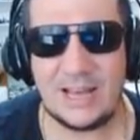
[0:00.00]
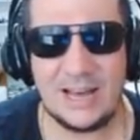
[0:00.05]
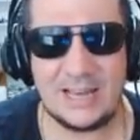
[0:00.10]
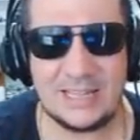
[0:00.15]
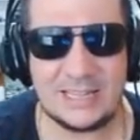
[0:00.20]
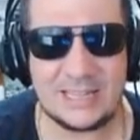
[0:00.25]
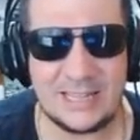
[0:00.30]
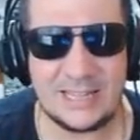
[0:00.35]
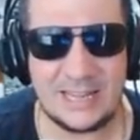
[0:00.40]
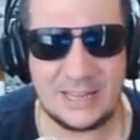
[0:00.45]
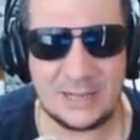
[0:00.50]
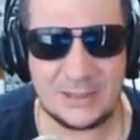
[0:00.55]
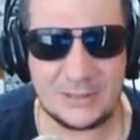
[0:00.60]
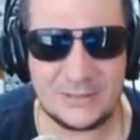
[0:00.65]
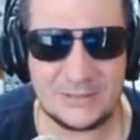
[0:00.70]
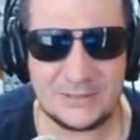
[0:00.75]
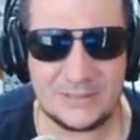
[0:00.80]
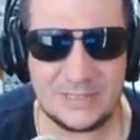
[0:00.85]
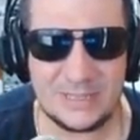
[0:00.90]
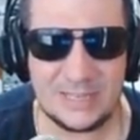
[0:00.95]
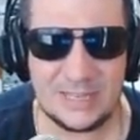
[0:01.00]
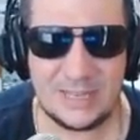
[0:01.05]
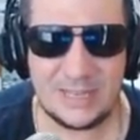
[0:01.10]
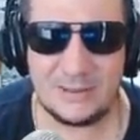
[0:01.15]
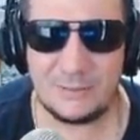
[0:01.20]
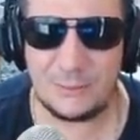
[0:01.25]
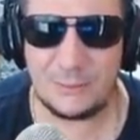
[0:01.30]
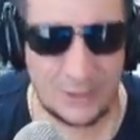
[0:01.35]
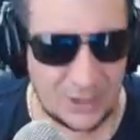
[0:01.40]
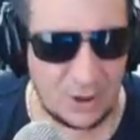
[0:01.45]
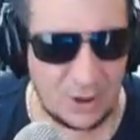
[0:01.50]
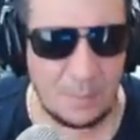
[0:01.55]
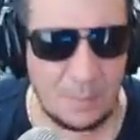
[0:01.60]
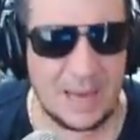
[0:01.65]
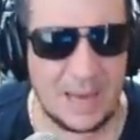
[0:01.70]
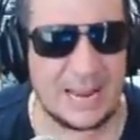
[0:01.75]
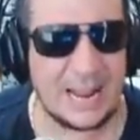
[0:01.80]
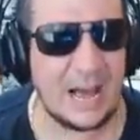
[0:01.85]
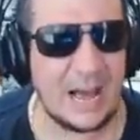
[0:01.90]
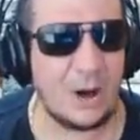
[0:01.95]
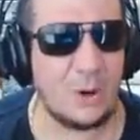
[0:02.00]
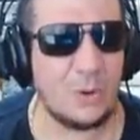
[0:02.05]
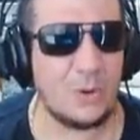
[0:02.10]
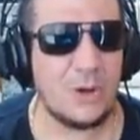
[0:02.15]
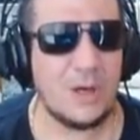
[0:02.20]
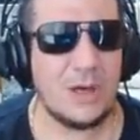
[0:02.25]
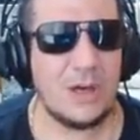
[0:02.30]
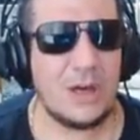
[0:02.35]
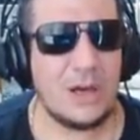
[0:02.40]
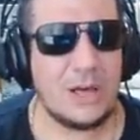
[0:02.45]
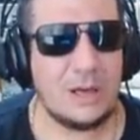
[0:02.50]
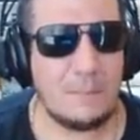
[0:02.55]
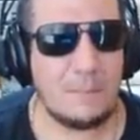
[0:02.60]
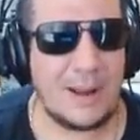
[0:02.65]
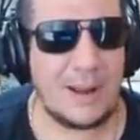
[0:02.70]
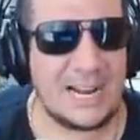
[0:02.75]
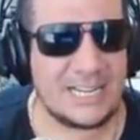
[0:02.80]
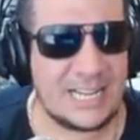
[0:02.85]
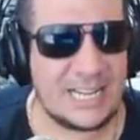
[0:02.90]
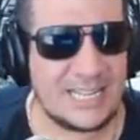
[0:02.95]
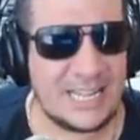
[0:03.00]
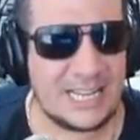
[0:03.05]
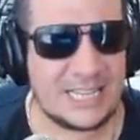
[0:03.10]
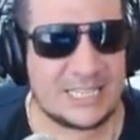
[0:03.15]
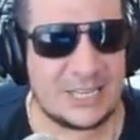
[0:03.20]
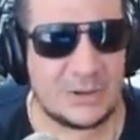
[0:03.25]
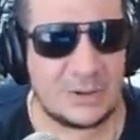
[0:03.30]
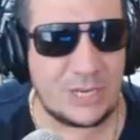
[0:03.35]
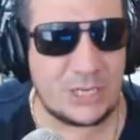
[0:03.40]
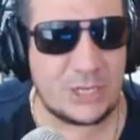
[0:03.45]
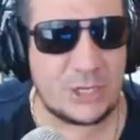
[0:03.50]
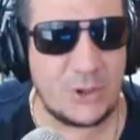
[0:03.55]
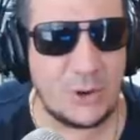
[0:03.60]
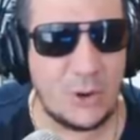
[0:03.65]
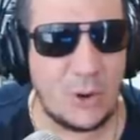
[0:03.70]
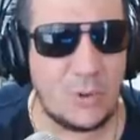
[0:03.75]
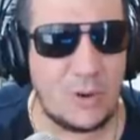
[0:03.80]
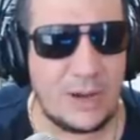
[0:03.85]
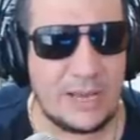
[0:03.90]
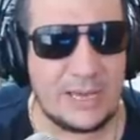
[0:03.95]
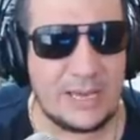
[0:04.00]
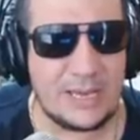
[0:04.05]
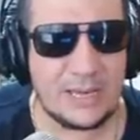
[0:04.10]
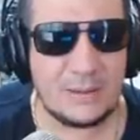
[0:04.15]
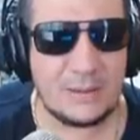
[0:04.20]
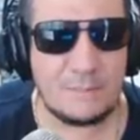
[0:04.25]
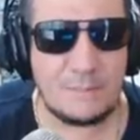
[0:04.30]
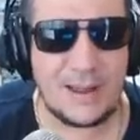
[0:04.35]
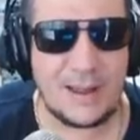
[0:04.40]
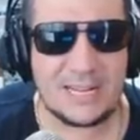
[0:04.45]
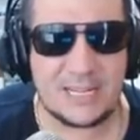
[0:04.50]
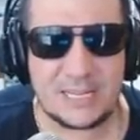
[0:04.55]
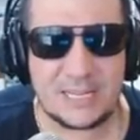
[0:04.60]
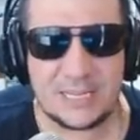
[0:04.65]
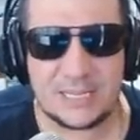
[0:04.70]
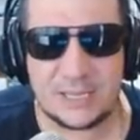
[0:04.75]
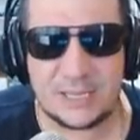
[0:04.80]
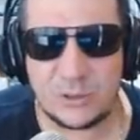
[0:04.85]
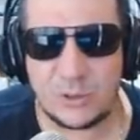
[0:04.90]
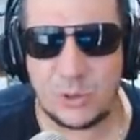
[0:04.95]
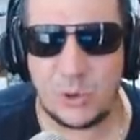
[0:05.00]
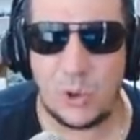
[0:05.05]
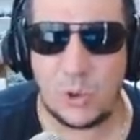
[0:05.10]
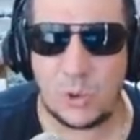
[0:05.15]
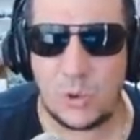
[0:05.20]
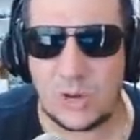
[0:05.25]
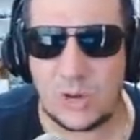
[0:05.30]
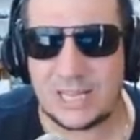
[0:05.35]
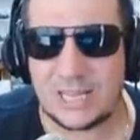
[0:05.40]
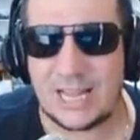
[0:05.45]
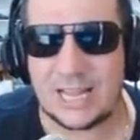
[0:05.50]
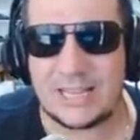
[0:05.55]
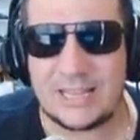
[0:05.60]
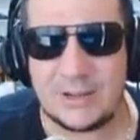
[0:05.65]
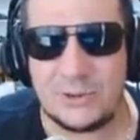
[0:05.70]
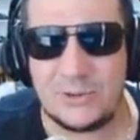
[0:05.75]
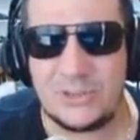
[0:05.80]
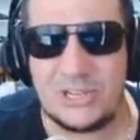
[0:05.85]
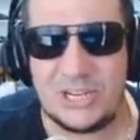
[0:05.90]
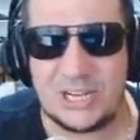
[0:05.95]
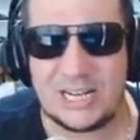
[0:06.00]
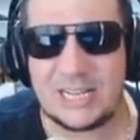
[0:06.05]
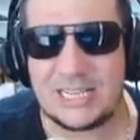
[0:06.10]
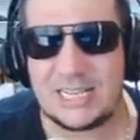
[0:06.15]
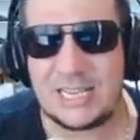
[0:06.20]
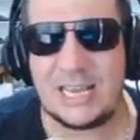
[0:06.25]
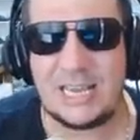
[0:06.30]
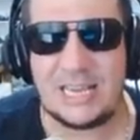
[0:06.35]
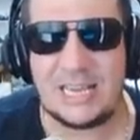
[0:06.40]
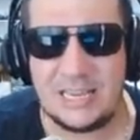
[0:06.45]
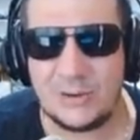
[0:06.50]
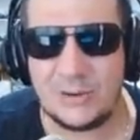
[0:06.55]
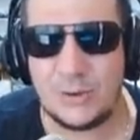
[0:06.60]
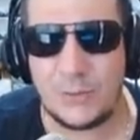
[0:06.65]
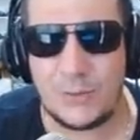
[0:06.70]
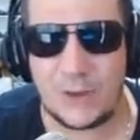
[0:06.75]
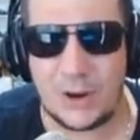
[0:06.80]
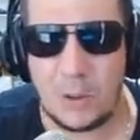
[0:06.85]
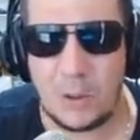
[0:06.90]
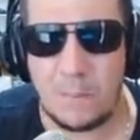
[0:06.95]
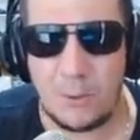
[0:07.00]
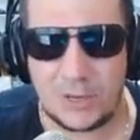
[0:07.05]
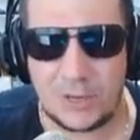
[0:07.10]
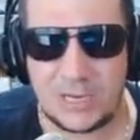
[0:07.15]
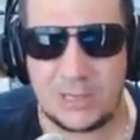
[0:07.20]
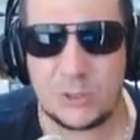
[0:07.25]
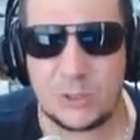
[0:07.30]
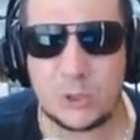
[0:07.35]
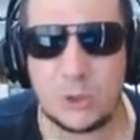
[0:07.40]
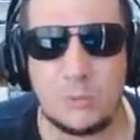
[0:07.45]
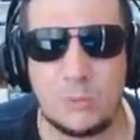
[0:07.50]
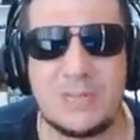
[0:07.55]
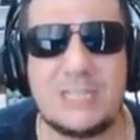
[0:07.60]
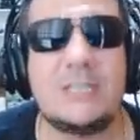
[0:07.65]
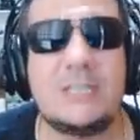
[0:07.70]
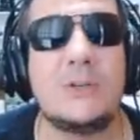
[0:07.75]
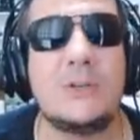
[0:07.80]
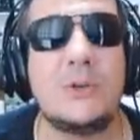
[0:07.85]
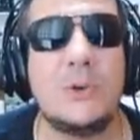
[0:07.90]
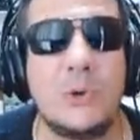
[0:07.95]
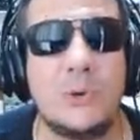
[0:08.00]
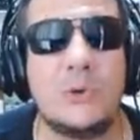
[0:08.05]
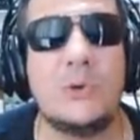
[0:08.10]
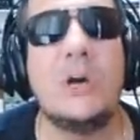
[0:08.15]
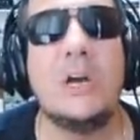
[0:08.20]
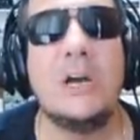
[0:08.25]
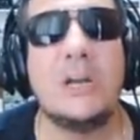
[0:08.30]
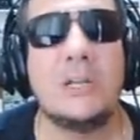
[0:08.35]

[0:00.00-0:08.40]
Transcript: Hightail. Fenomenal! Preste atenção nesse logo aí. Preste atenção no logo que tá dando dicas aí. Eu vou falar um pouquinho sobre esse logo